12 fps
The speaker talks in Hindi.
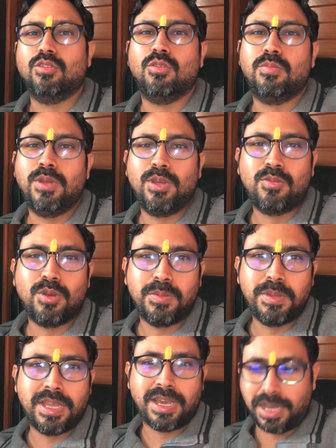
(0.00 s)
तो बिल्कुल
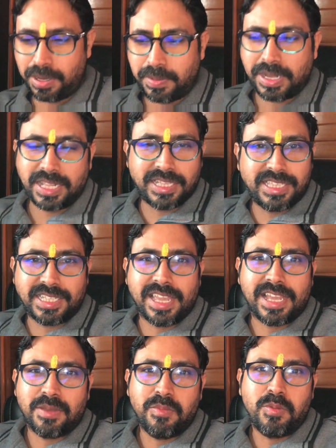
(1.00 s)
भी है हर बार आदत
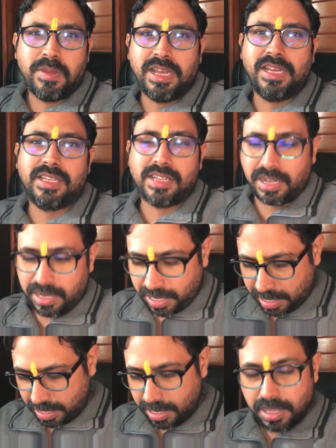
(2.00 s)
क्या है कि मोबाइल
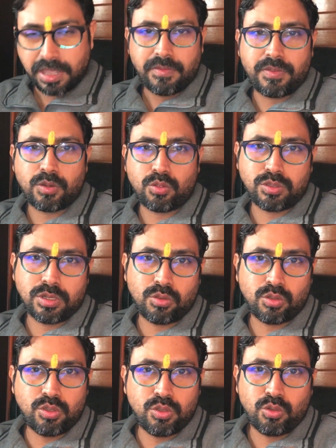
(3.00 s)
निकालना फिर कुछ ना
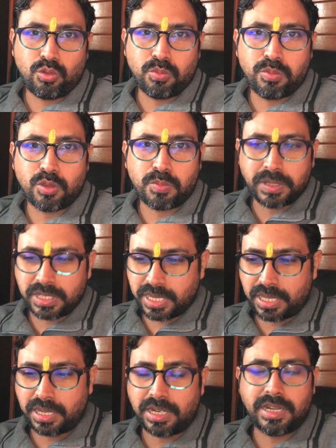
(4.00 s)
कुछ यूट्यूब के ऊपर चेक